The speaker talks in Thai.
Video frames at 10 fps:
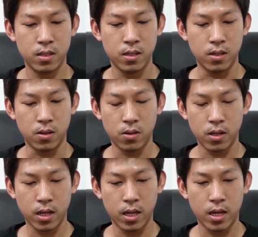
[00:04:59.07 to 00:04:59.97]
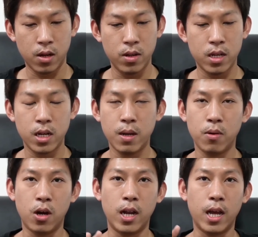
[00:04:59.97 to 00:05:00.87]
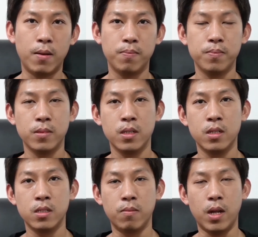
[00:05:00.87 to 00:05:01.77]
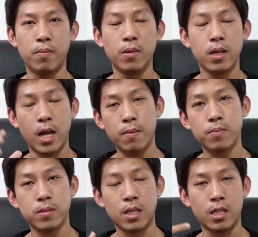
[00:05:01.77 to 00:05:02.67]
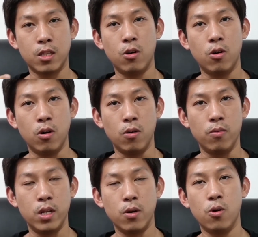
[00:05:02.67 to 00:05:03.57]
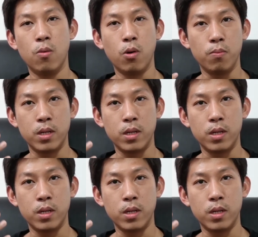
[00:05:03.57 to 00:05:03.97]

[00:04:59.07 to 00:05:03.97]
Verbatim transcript: โอเค เท่านี้ก็เรียบร้อยแล้วครับสำหรับแอปตัดต่อวิดีโอบนมือ